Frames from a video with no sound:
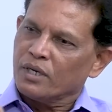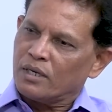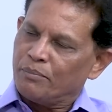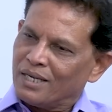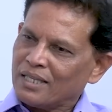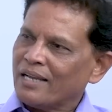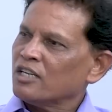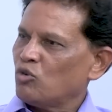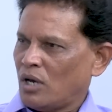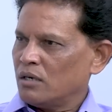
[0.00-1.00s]
ఇంకా మిగతా
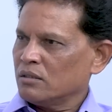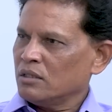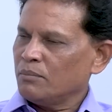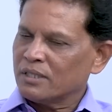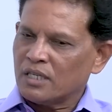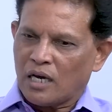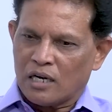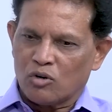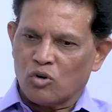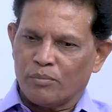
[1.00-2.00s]
అన్నీ కూడా ఈ మధ్య
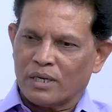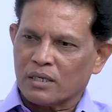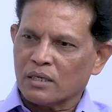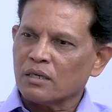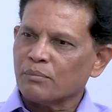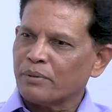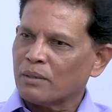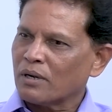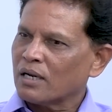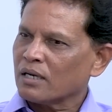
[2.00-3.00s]
కాలంలో మనకి
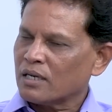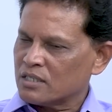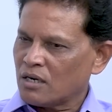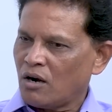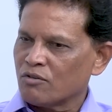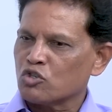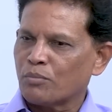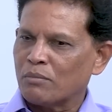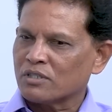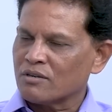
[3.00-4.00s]
పేపర్ లీకేజ్ కావచ్చు
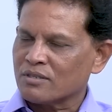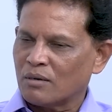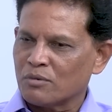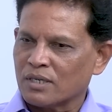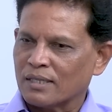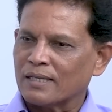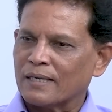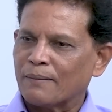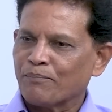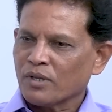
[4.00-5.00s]
పబ్లిక్ సర్వీస్
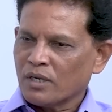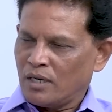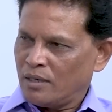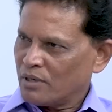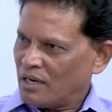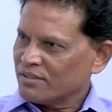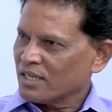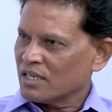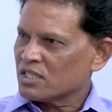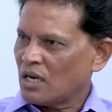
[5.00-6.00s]
కమిషన్ది లేకపోతే కవిత
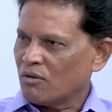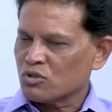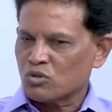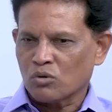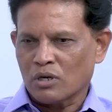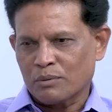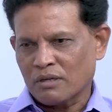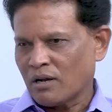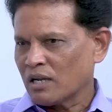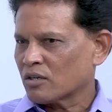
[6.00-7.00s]
కేసు కావచ్చు
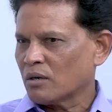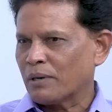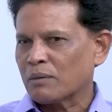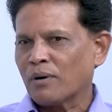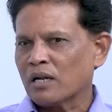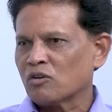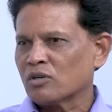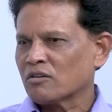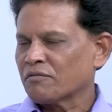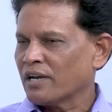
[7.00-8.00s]
లేకపోతే వాళ్ళ యొక్క పరిపాలనలో
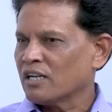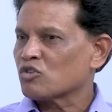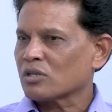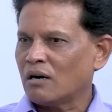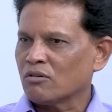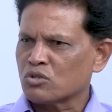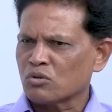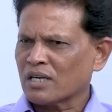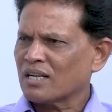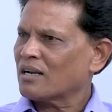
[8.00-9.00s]
ఉన్నటువంటి ఫెయిల్యూర్స్ కావచ్చు
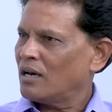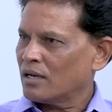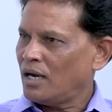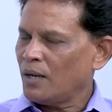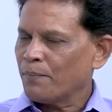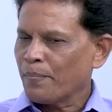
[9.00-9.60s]
రకరకాలుగా